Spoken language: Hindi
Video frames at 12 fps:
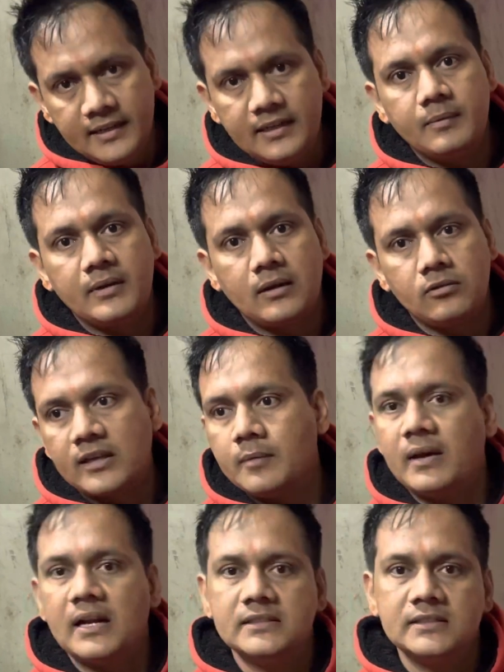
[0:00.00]
लिए बना रहा हूँ ताकि
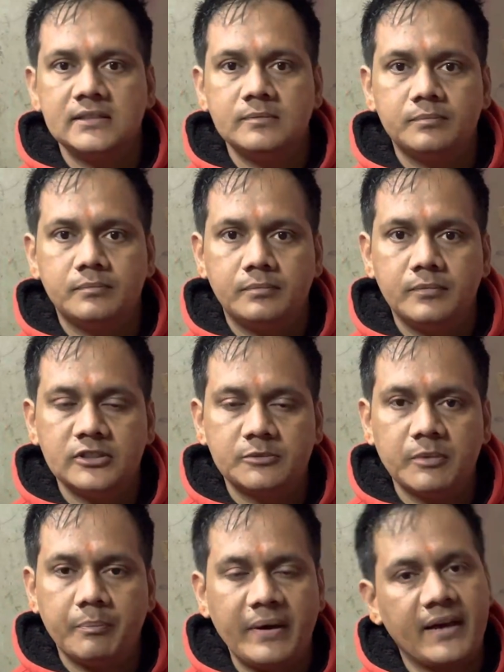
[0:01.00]
बालाजी की
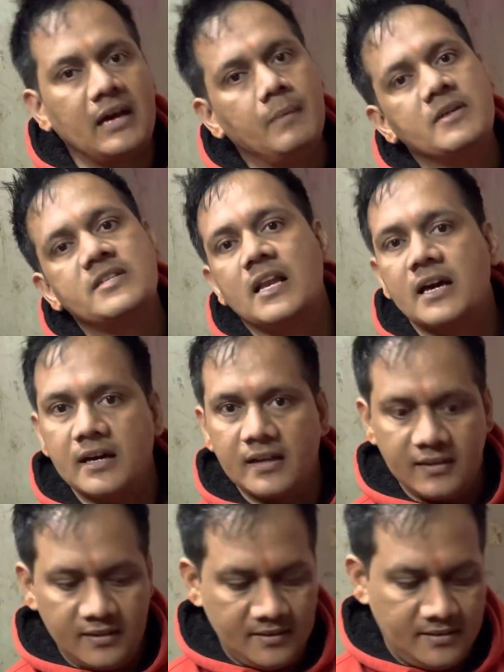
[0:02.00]
इसमें पहरा हमेशा लगा
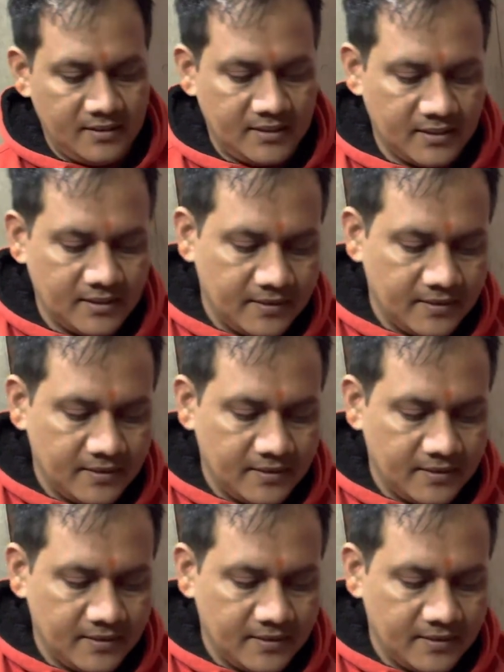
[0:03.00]
रहे ठीक है